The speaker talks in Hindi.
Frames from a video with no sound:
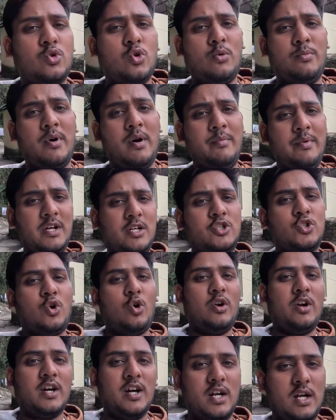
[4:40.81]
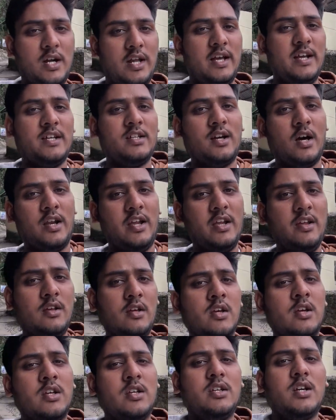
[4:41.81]
तो अब हम एक शॉर्टकट लेके जा रहे
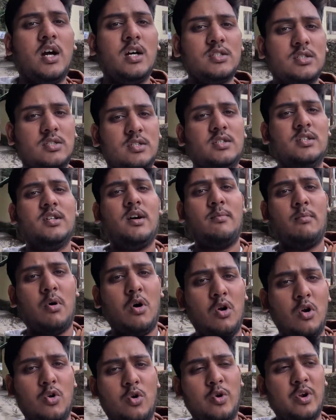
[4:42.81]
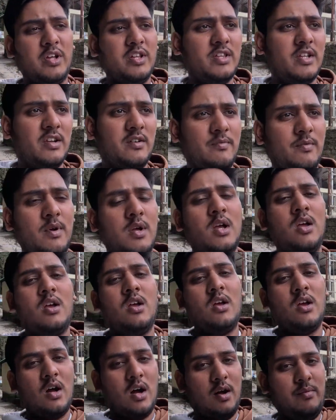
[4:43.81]
हैं यहाँ से सीधा मॉल रोड की तरफ
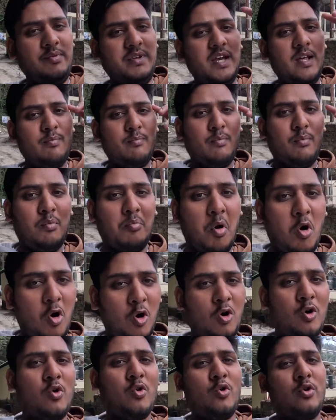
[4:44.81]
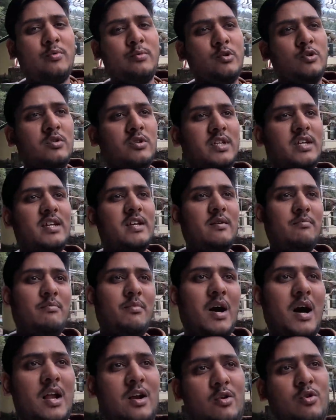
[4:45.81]
अब यार मॉल रोड बोलते हैं या
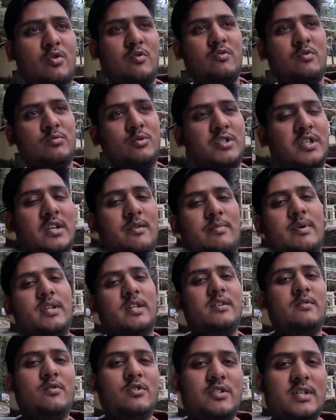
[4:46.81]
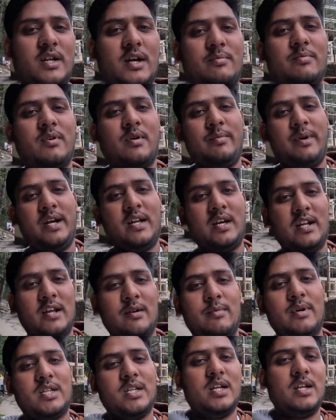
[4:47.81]
माल रोड वो मुझे नहीं पता वो जरा आप कमेंट
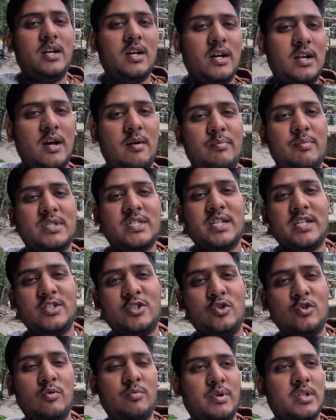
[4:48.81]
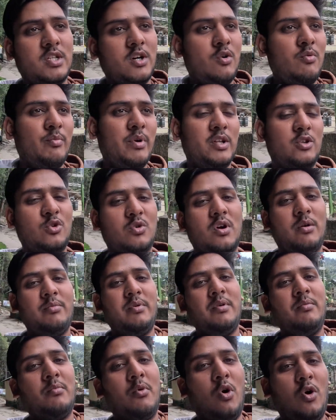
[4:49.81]
करके बताना अगर आप में से किसी को पता हो मैं तो
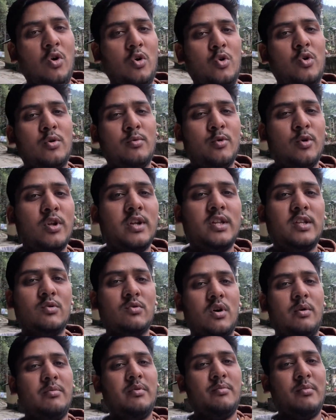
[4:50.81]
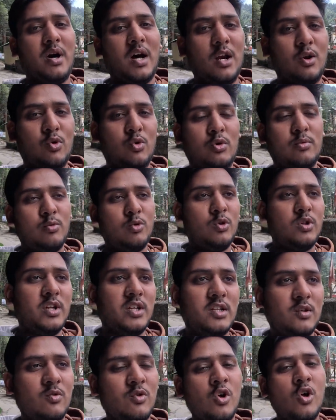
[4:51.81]
कभी मॉल रोड बोल देता हूँ कभी माल रोड बोल
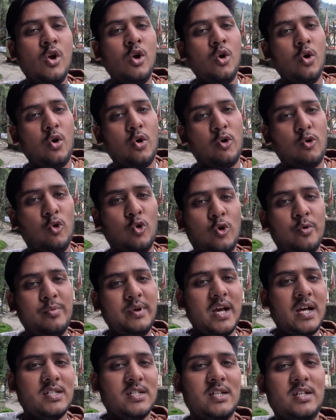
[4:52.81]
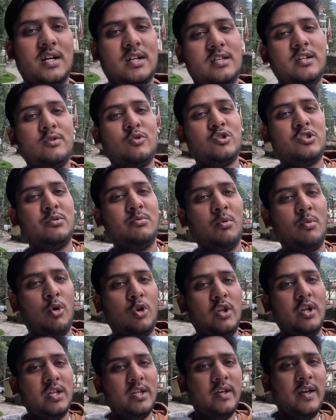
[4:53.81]
देता हूँ और लोग भी ऐसे करते हैं कुछ भी
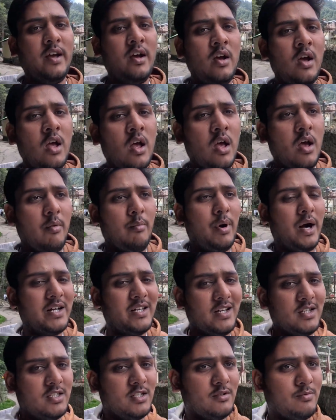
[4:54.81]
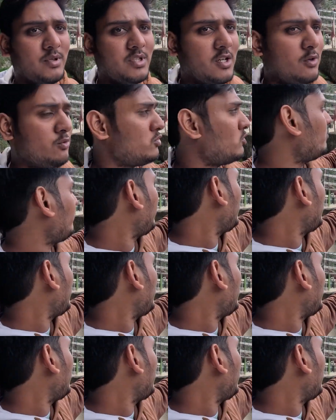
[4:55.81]
बोल देते हैं बाकी एक चीज़ बताऊँ तो